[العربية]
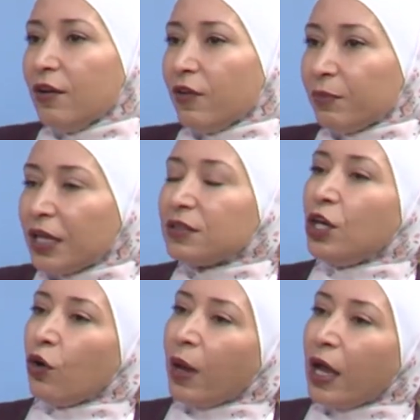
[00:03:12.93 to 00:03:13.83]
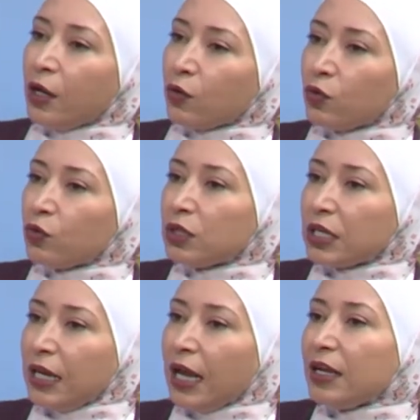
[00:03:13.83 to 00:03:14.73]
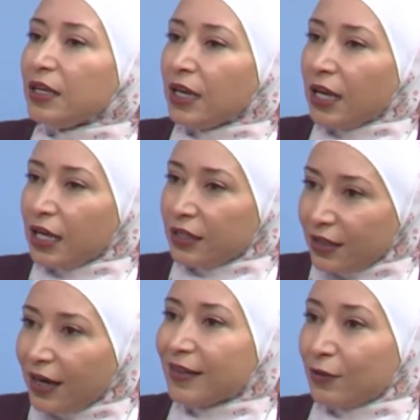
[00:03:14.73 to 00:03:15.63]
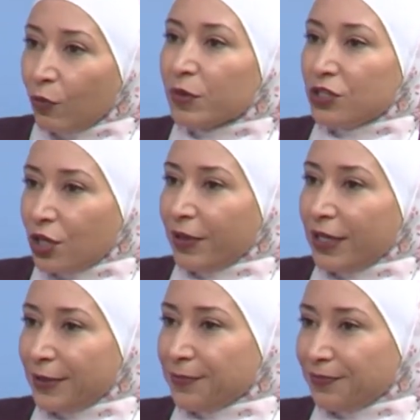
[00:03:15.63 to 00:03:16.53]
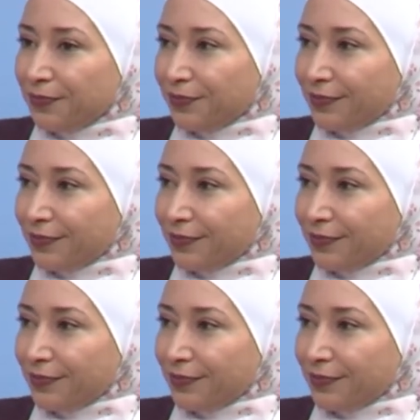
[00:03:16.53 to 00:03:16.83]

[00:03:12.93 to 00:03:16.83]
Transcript: فبنعطيهم هاي القروض خلال آه، دراستهم الجامعيه اوكي